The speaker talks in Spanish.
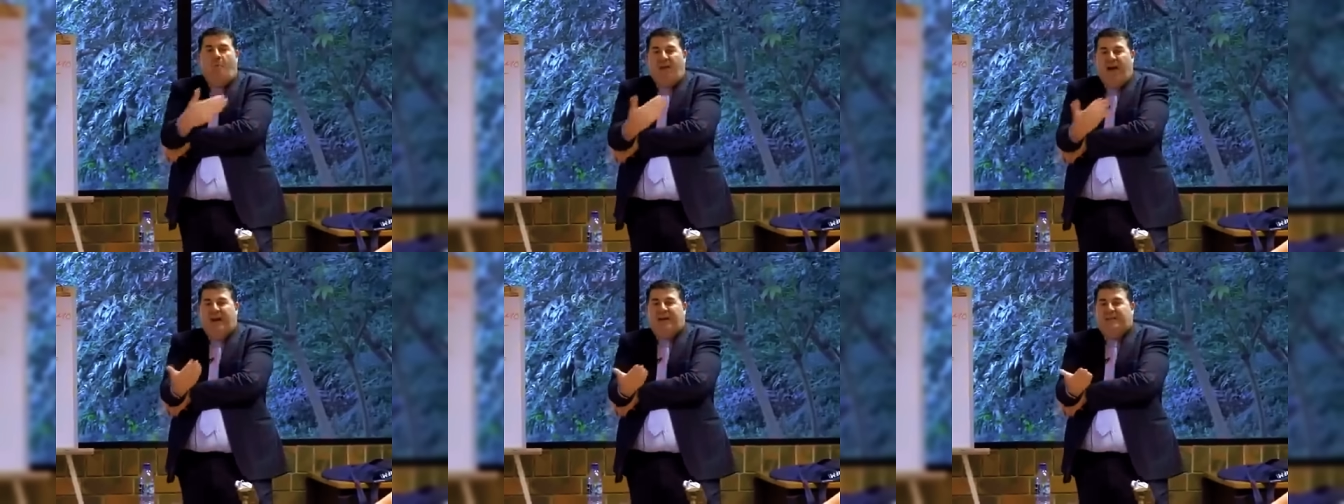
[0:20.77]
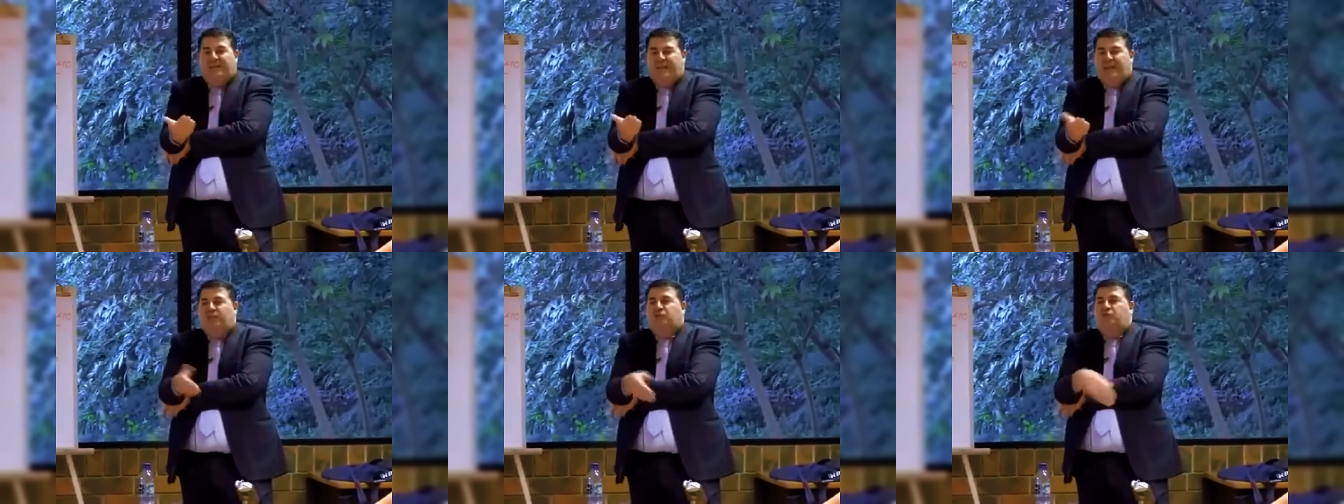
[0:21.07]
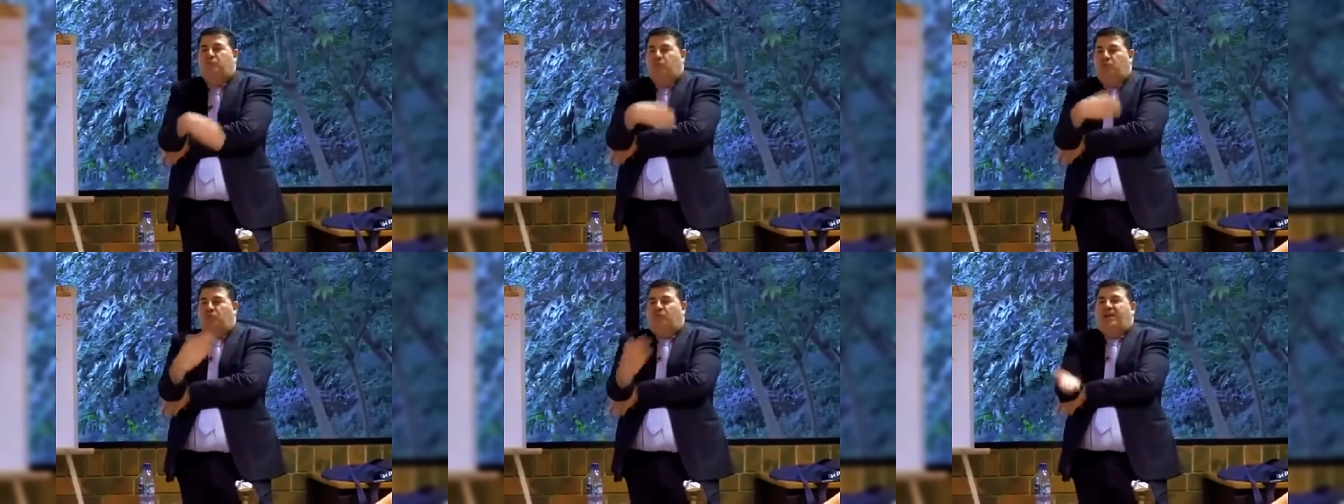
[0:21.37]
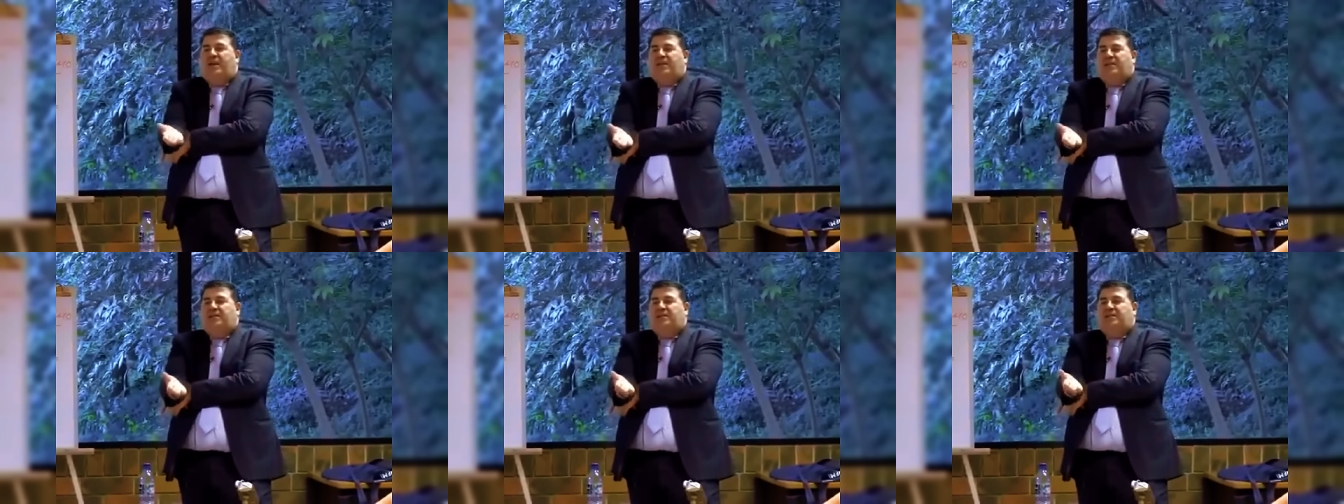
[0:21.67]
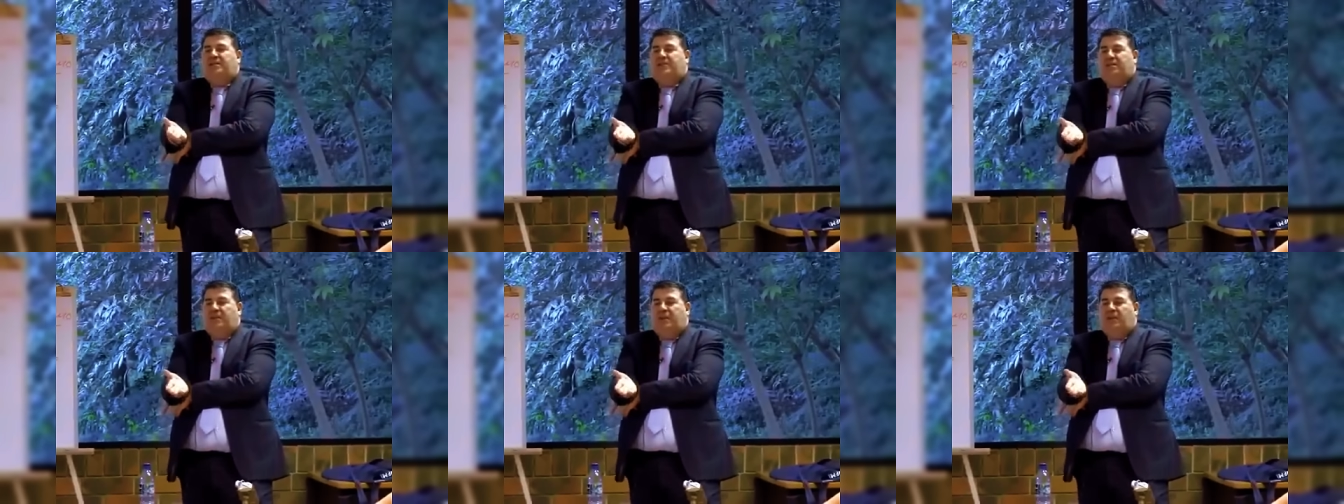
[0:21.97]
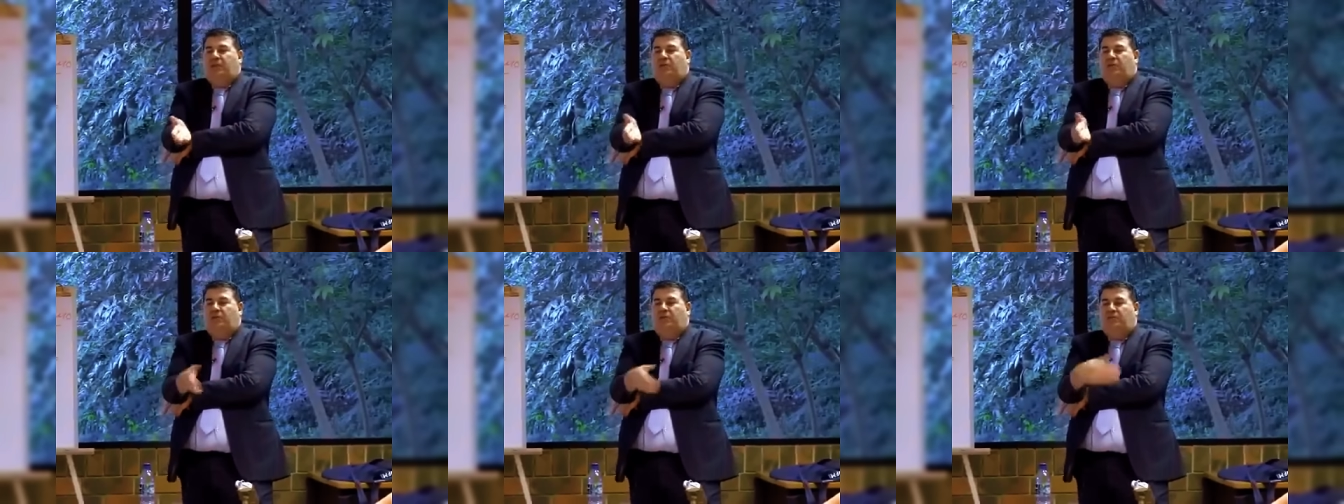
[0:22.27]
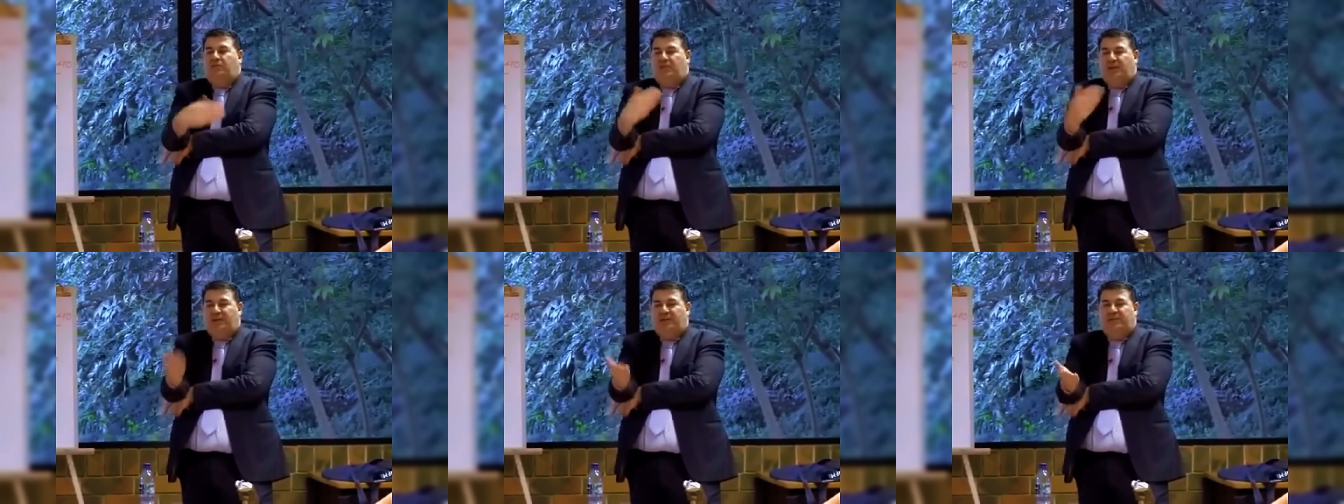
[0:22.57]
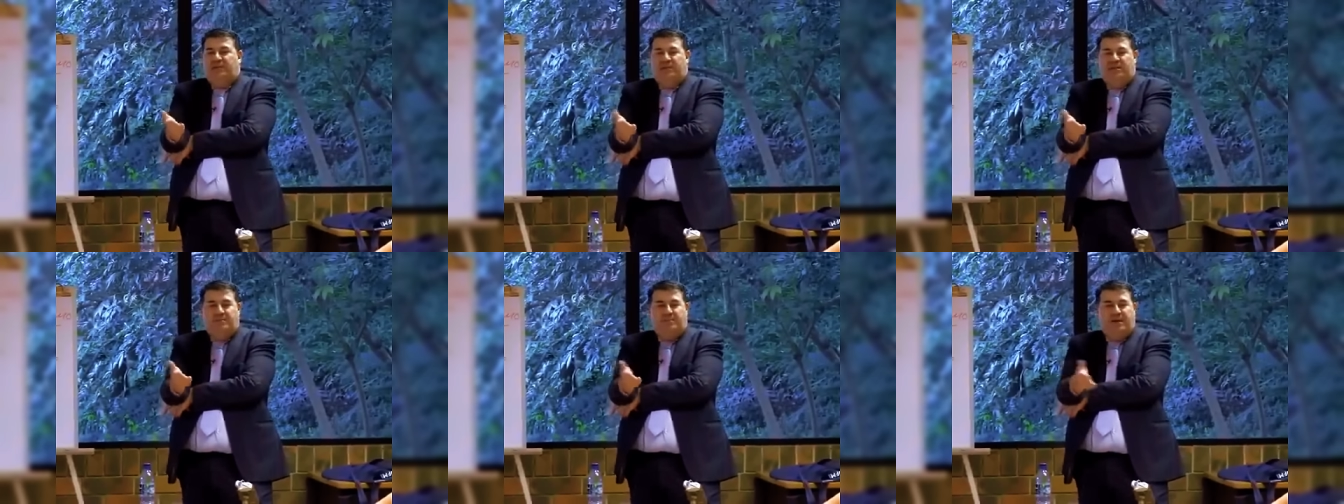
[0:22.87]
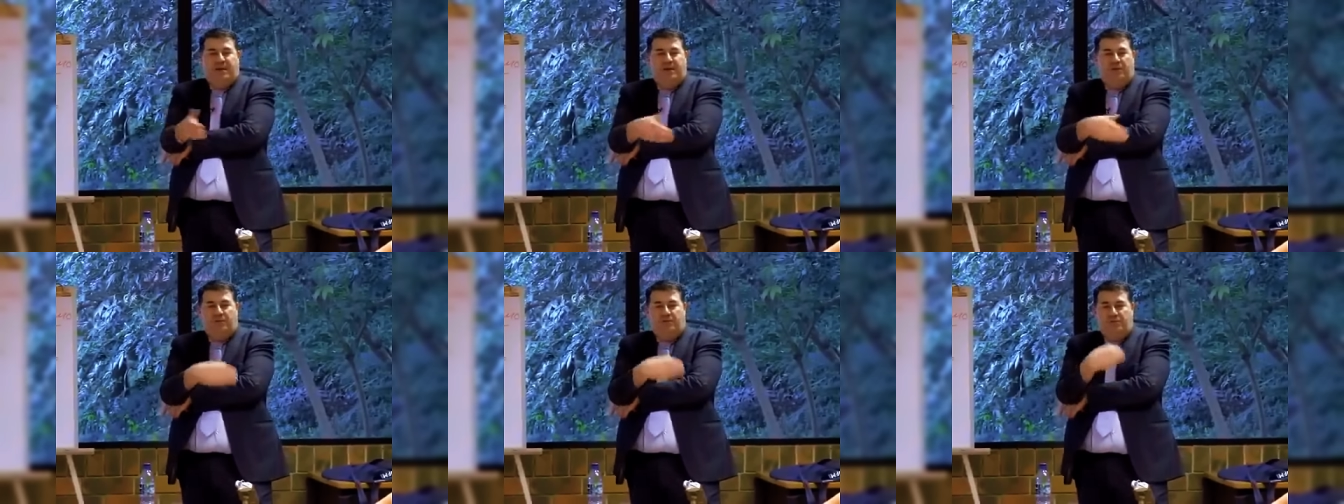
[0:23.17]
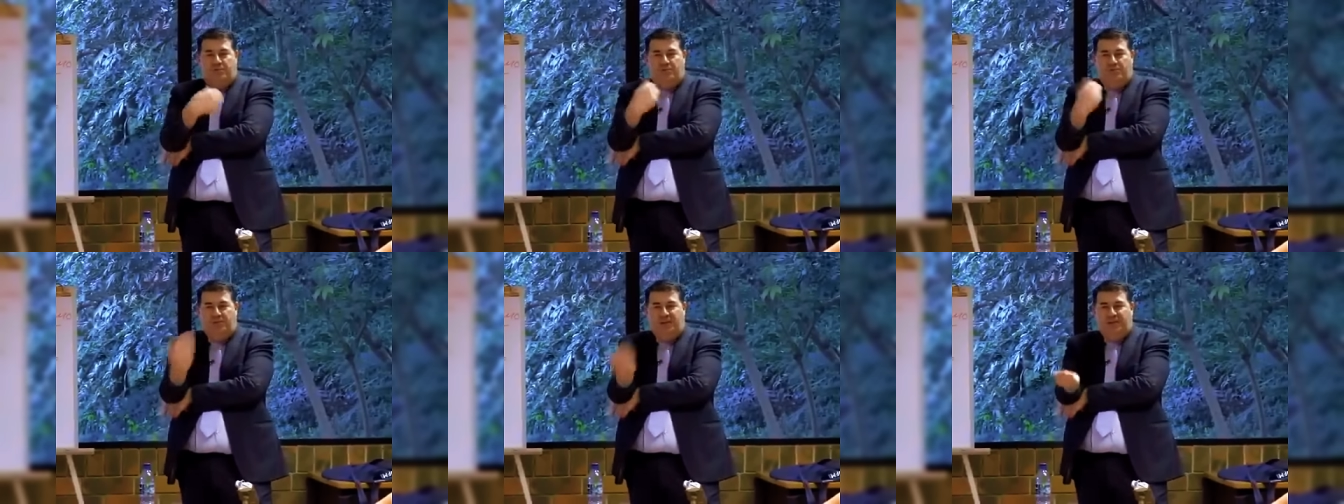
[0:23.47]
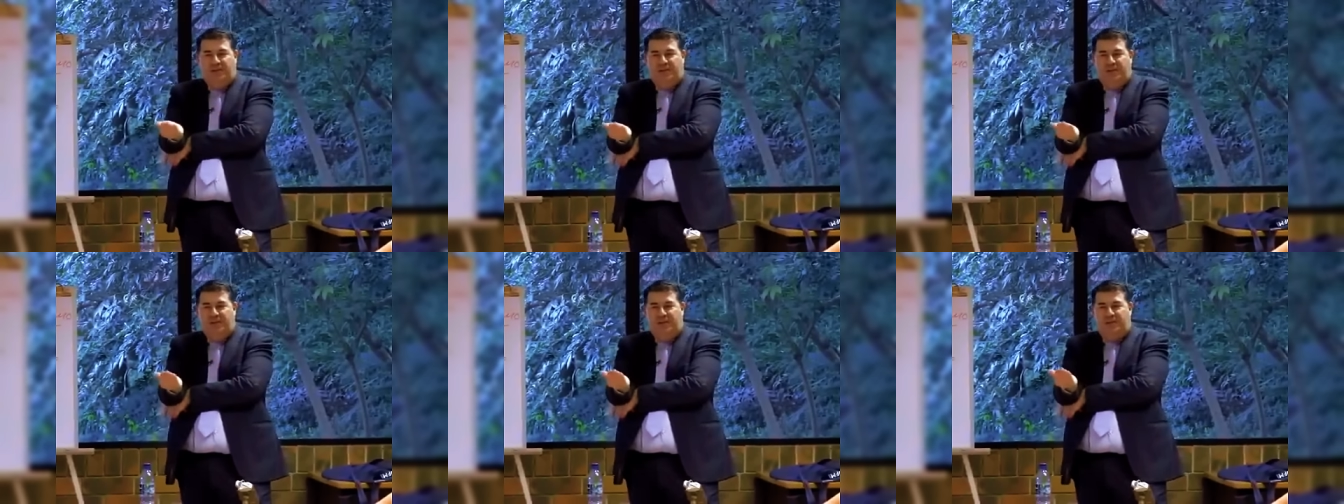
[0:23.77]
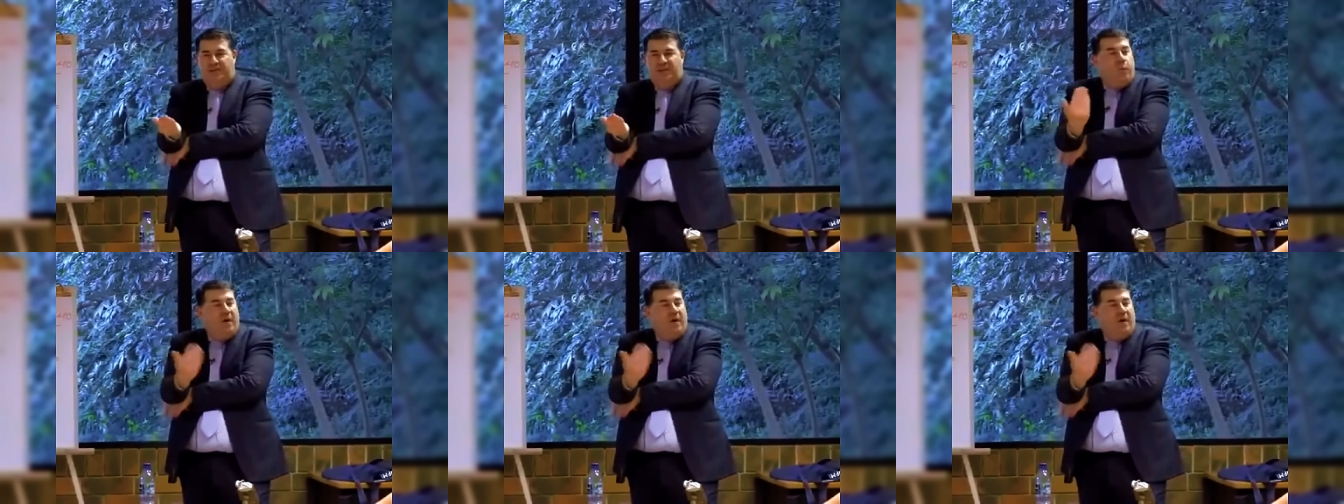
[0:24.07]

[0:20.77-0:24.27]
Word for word: Marx, que es un burgués, hijo de burgueses, marido de burgueses,